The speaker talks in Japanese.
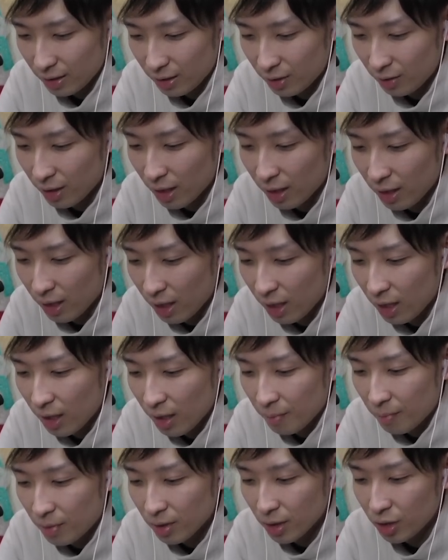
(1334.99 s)
そうにゃんね。
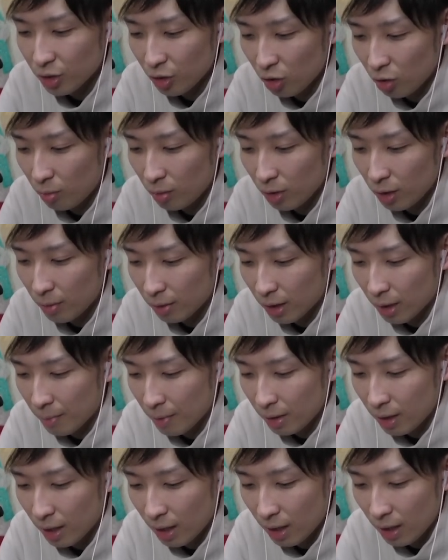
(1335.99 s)
まだチョコボーでも
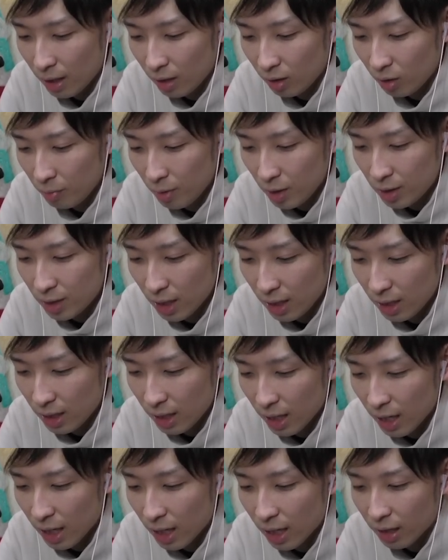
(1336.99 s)
食べて、のんびりしちゃい
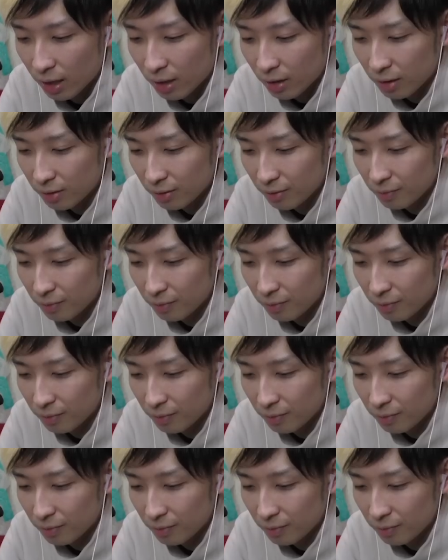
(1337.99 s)
にゃん。